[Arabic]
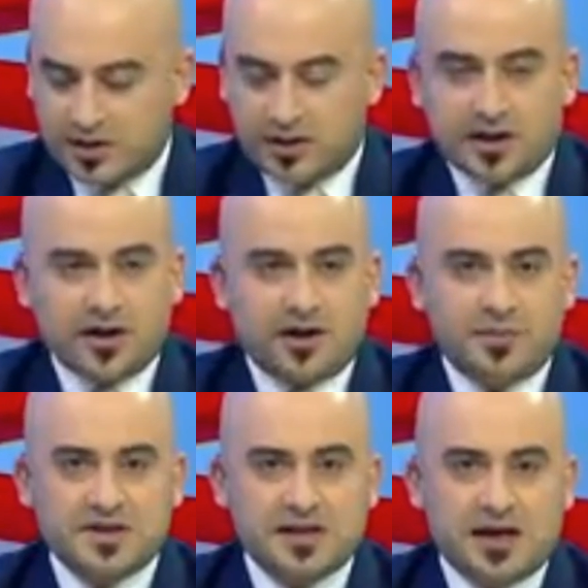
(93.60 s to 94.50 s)
آه،
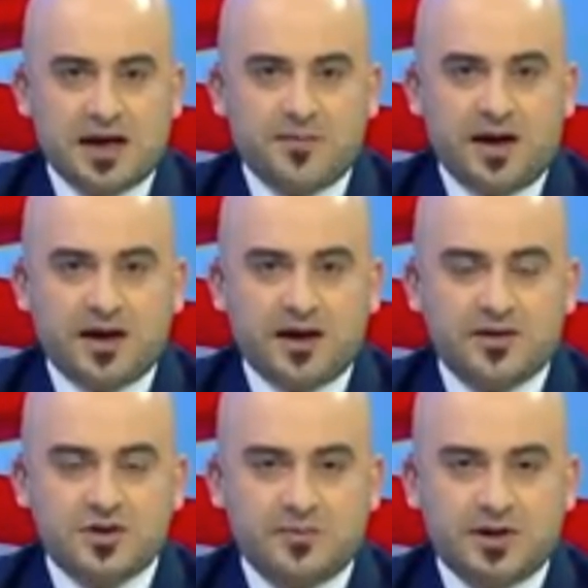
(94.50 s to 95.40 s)
بسلام على
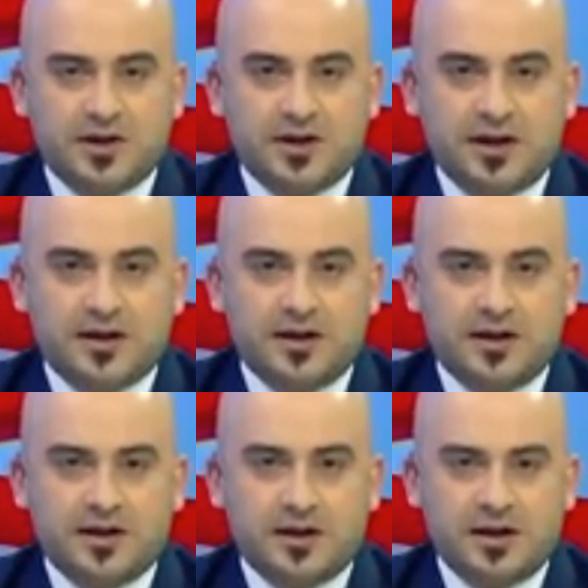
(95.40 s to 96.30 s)
جميع
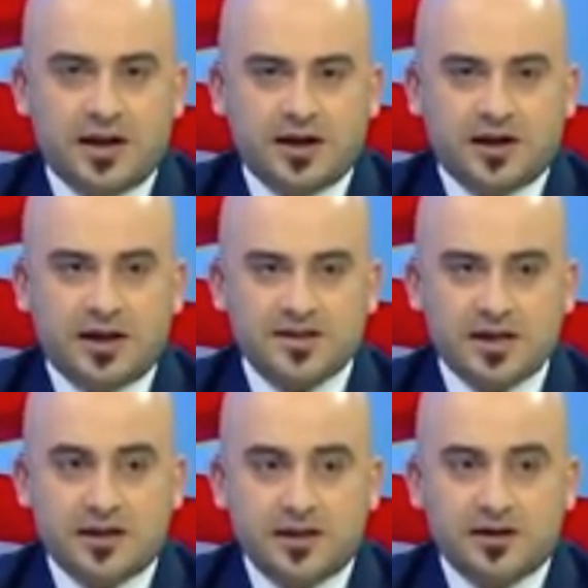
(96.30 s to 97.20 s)
العراقيين هزة
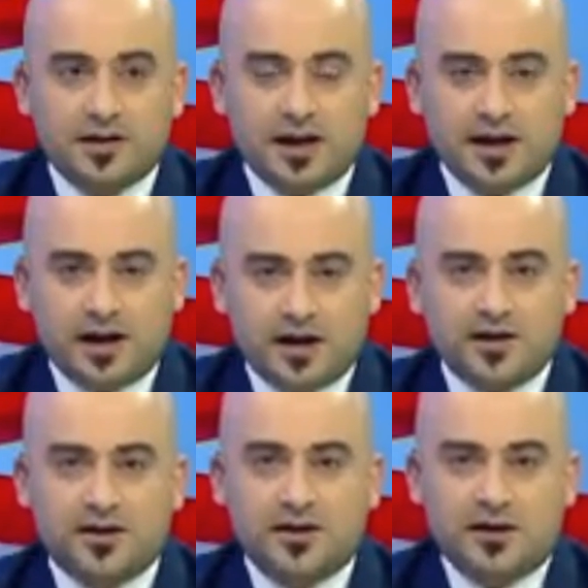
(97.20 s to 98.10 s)
إذا الآن
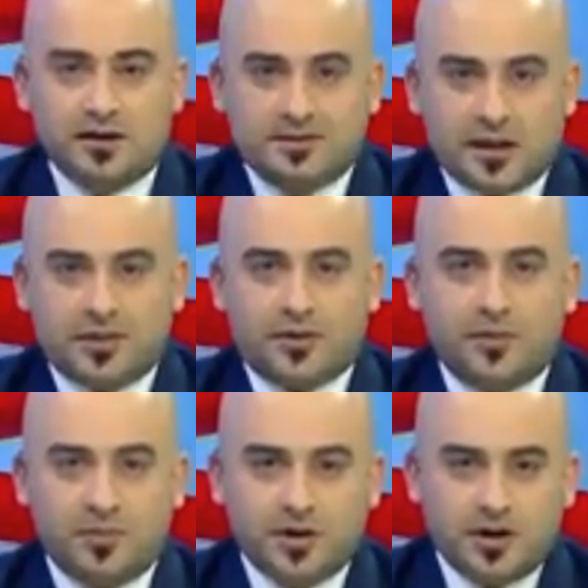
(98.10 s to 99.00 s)
تضرب
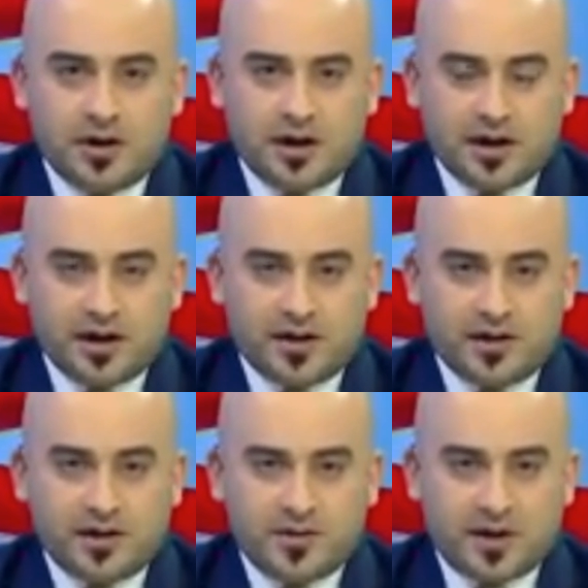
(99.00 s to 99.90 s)

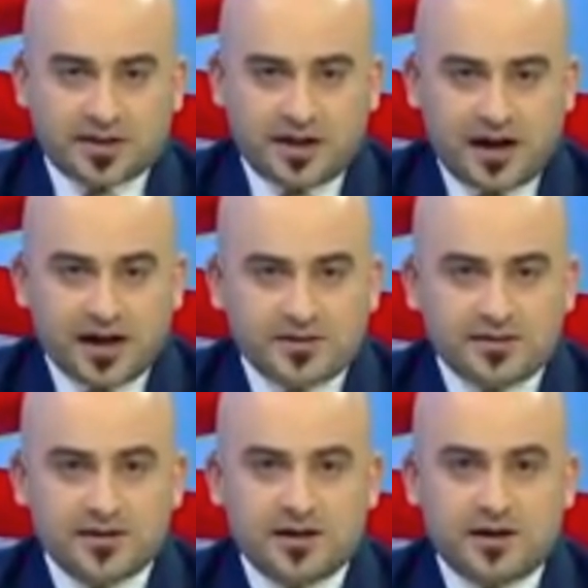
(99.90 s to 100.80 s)
آه، بغداد
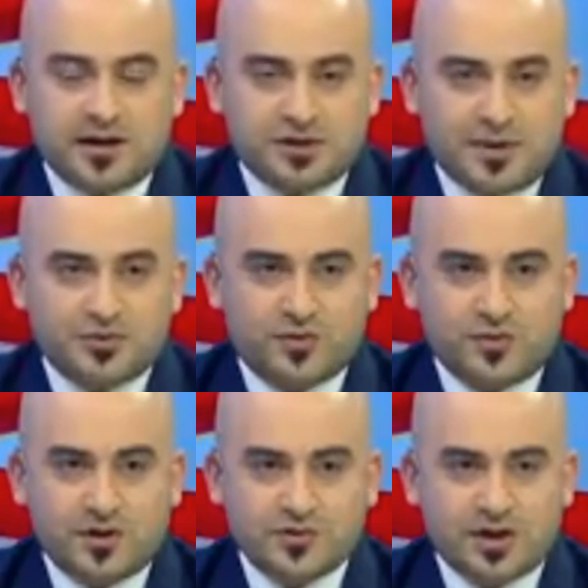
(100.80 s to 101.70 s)
شباب
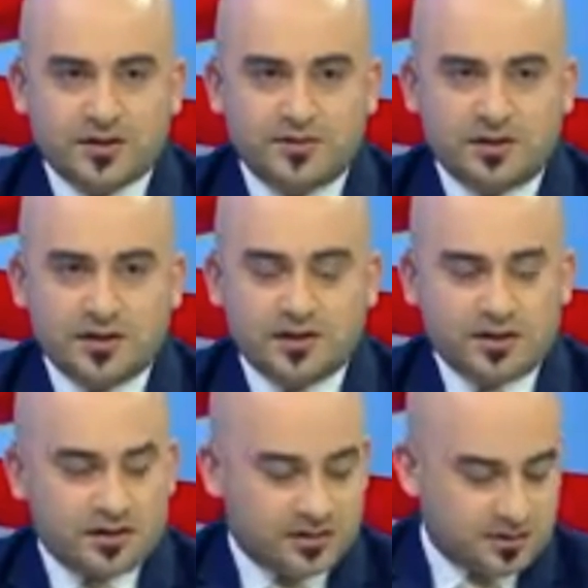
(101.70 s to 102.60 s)
شوفونا ايش قد
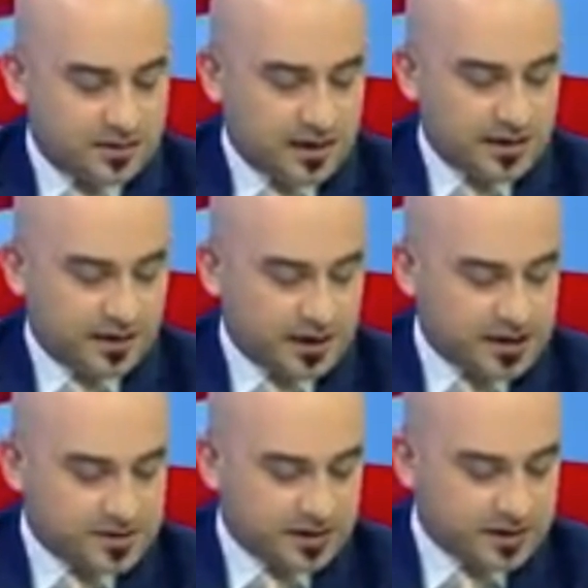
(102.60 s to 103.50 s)
على
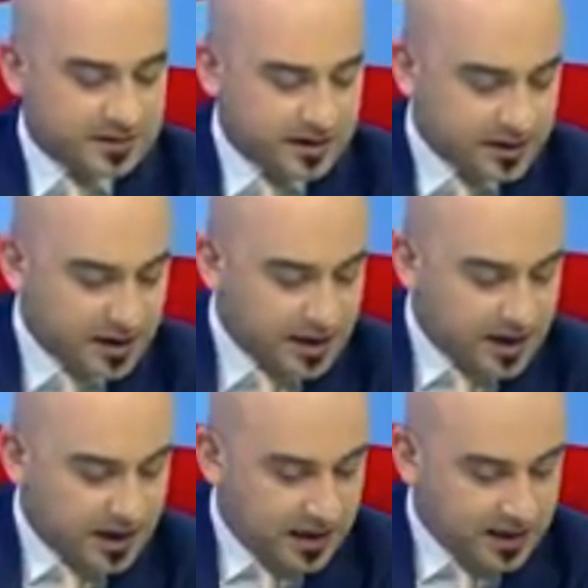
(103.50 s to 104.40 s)
مقياس رختر
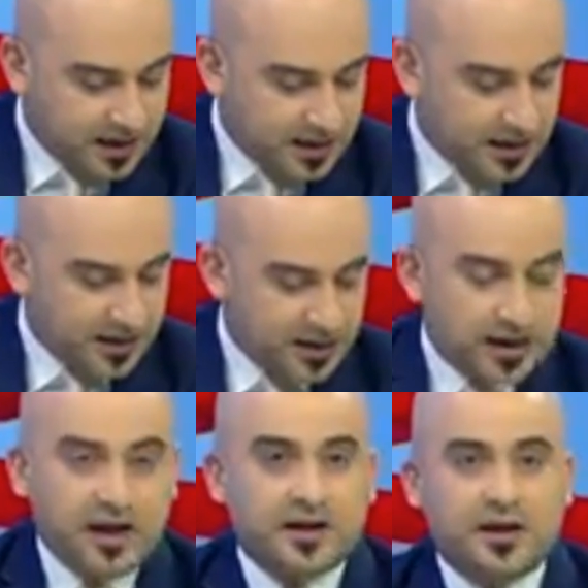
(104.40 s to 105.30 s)
أنا
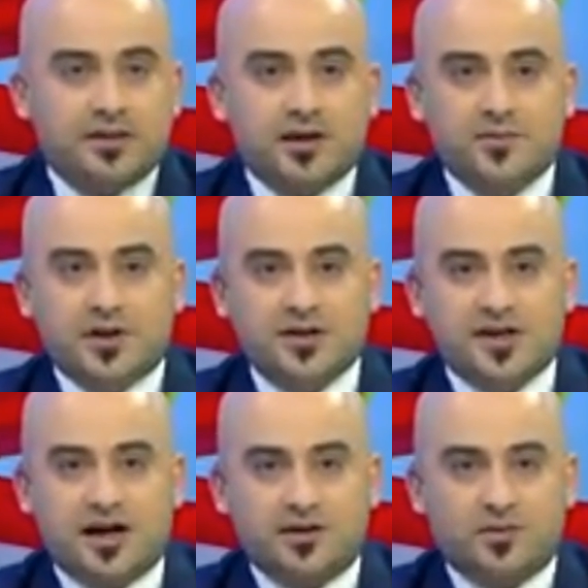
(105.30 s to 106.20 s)
يعني الكثير من
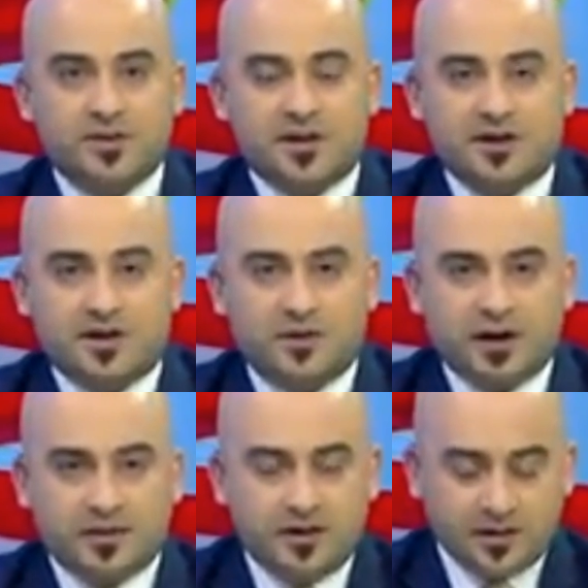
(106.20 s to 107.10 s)
الرسائل وصلتنا
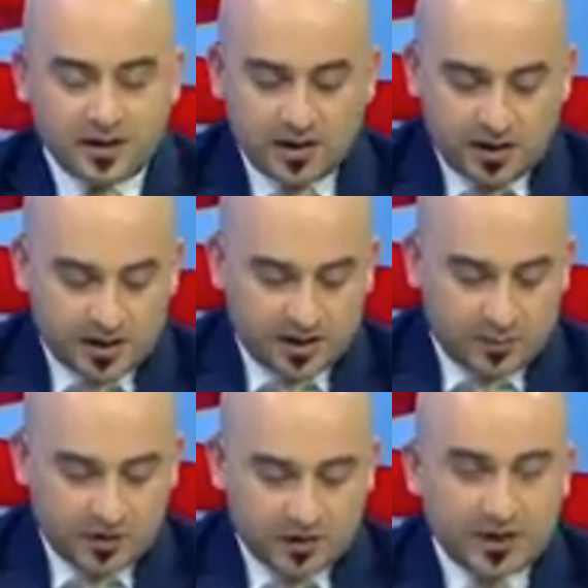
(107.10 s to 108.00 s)
وأيضا
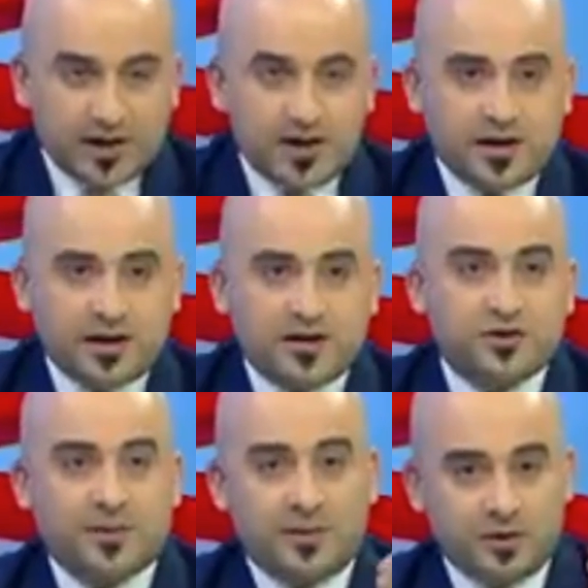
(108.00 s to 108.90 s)
مواضيع
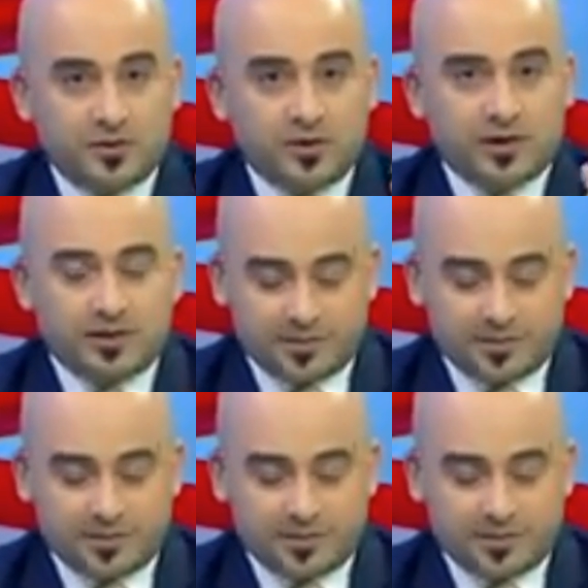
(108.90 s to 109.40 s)
شباب انطوني